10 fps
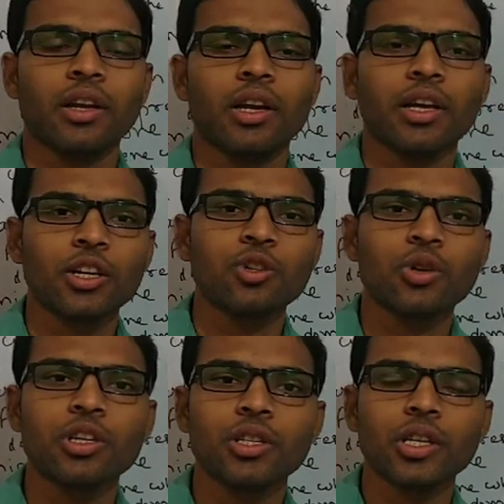लेकिन जो
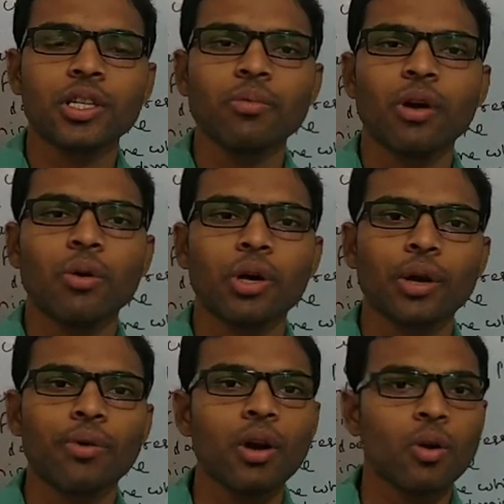रिसेसिव है वो
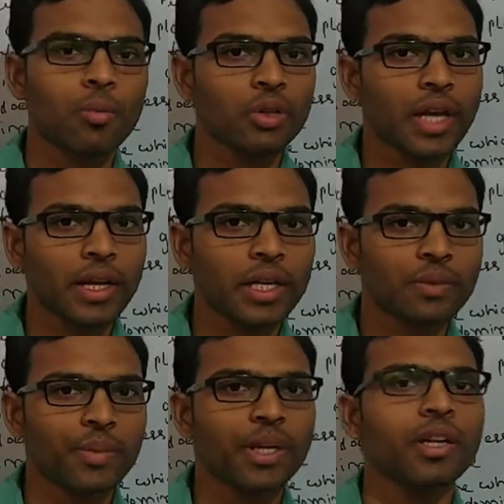केवल
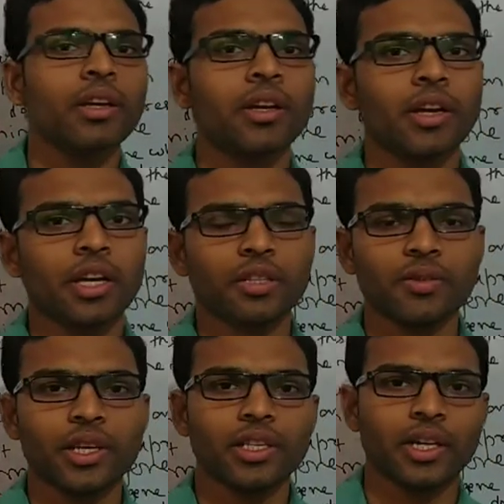होमोजाइगस में ही
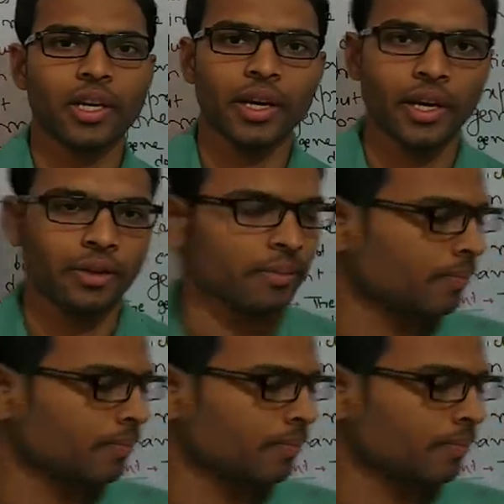एक्सप्रेस करेगा